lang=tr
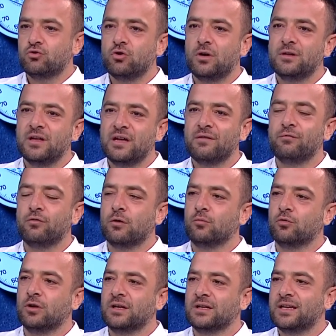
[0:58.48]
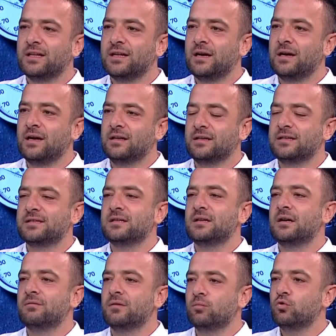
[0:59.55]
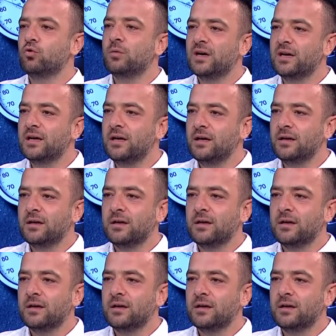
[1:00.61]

Şu anda en formda olan kenarlardaki Sinan ve Burumayla